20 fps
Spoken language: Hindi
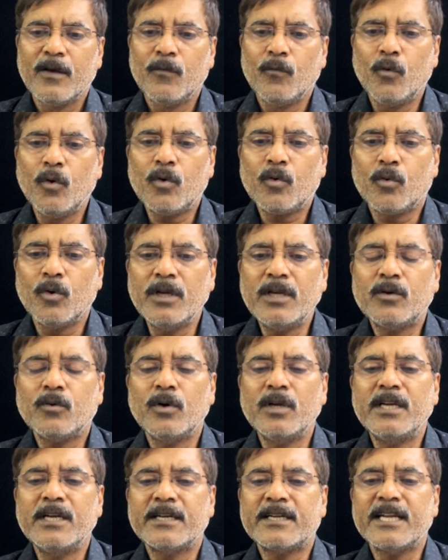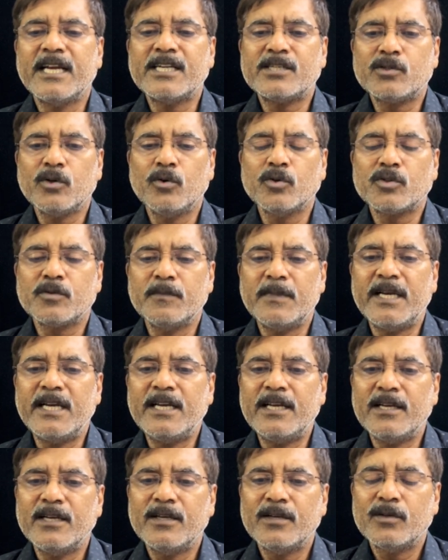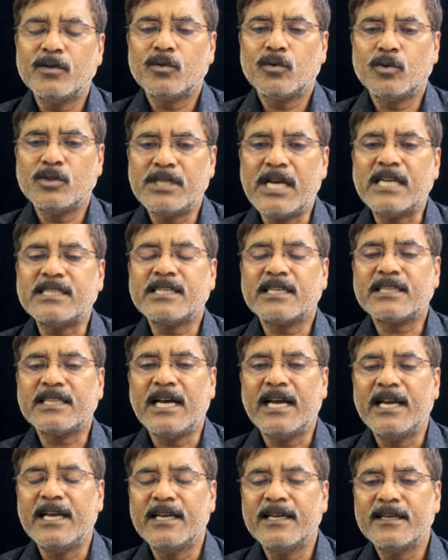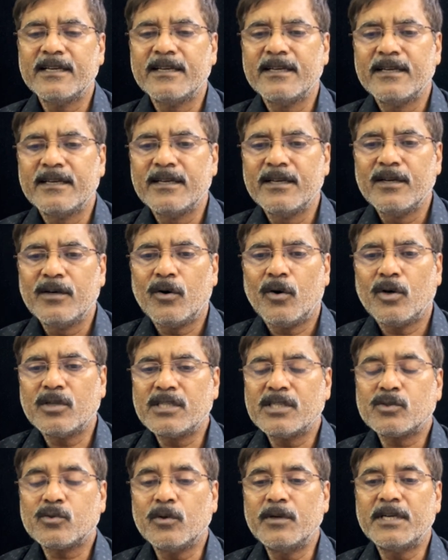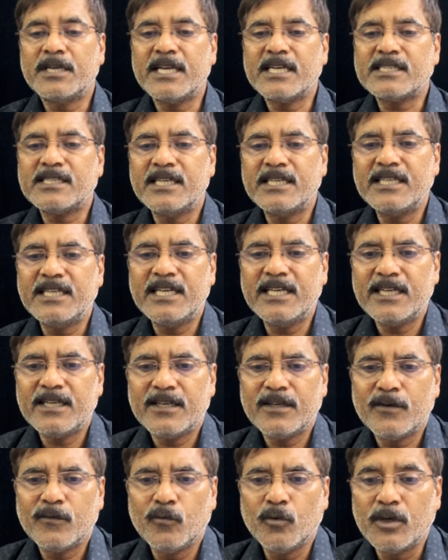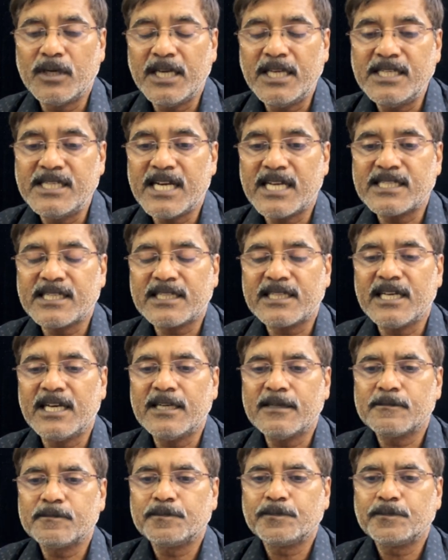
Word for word: वो कोई कोई इंटरेस्ट हो उसमें तो जा सकता है और जिसको इंटरेस्ट नहीं है वो नहीं जा सकता